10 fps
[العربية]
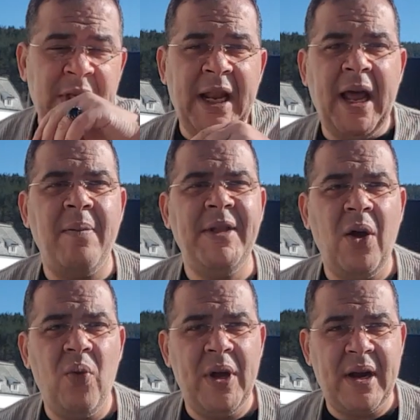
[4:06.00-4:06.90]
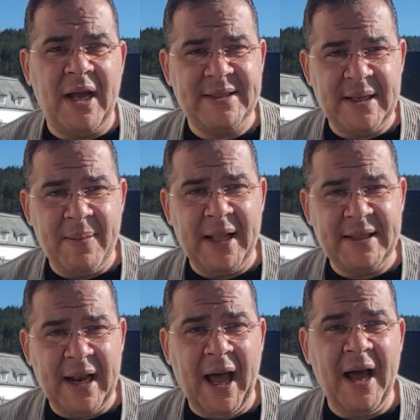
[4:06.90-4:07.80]
يلي عم يدور على
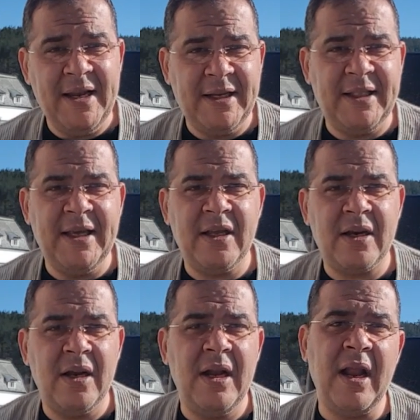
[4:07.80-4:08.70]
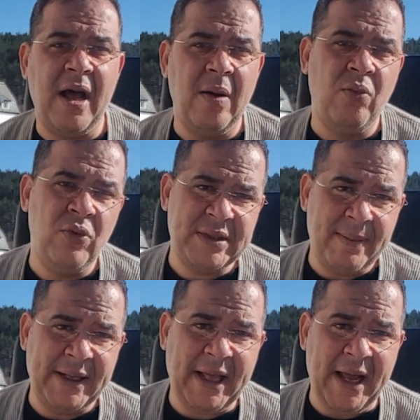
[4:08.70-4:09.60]
الثبات العالي كتير لا مو
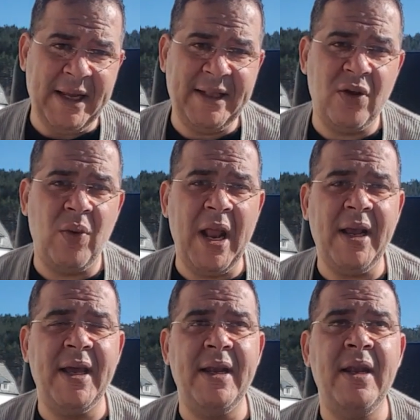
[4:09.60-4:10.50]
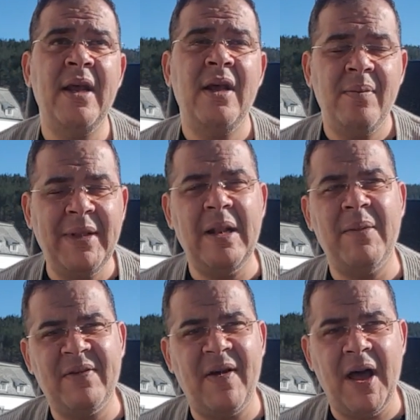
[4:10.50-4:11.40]
ثبات عالي كتير ولكن مثل
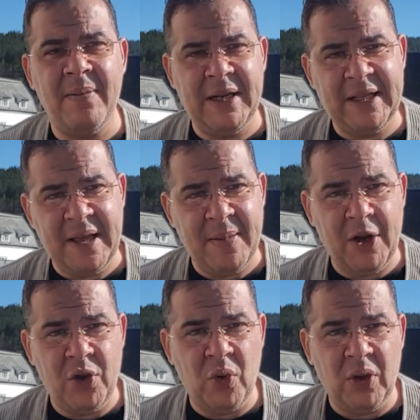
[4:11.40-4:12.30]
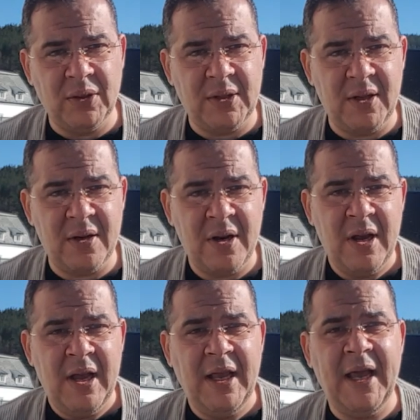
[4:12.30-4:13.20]
ما تفهمنا دايما انه العطر
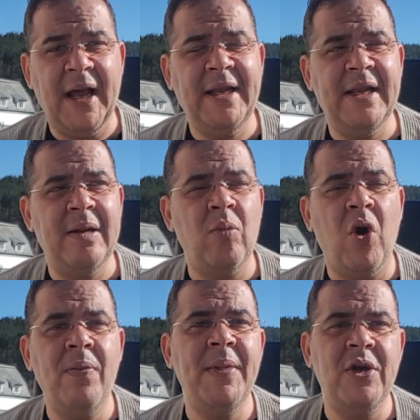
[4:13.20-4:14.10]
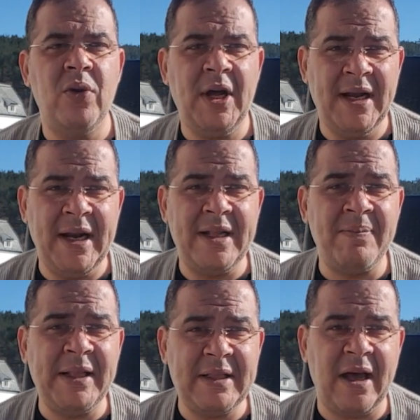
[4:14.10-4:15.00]
يعني المهم انه نحن
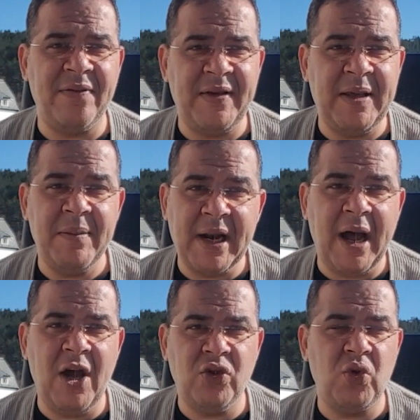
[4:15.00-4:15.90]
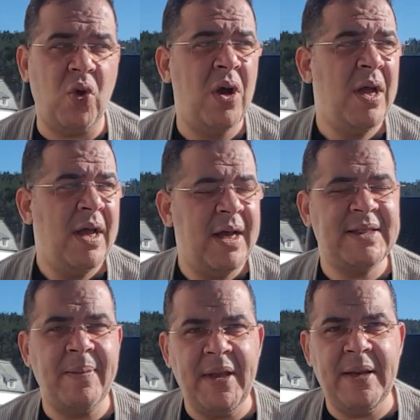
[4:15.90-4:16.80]
نتمتع فيه برائحته
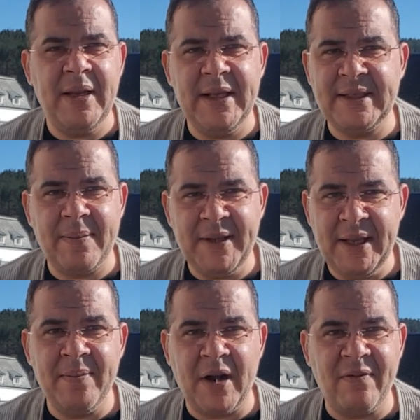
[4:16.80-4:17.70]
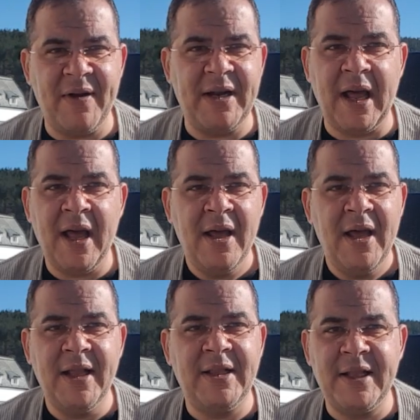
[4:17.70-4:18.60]
اذا بقي اذا بقي مرافقنا
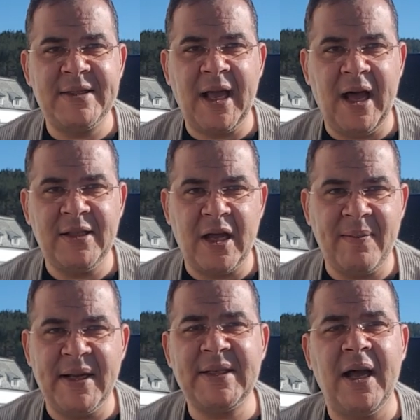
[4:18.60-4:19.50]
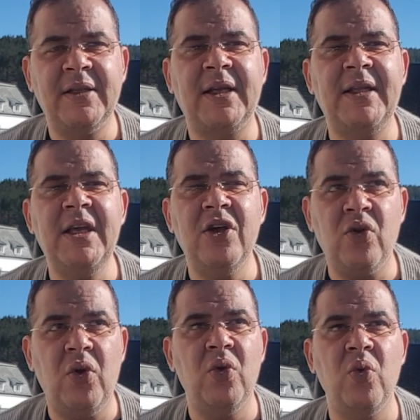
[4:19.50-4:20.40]
ثلاث ساعات اربع ساعات كتير
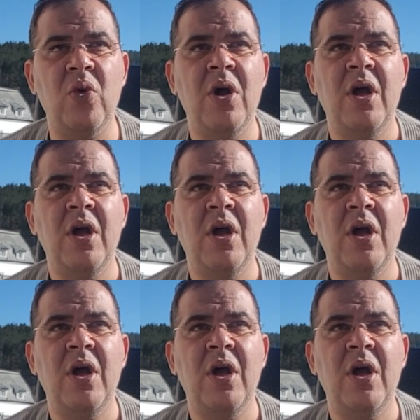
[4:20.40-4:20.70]
حلو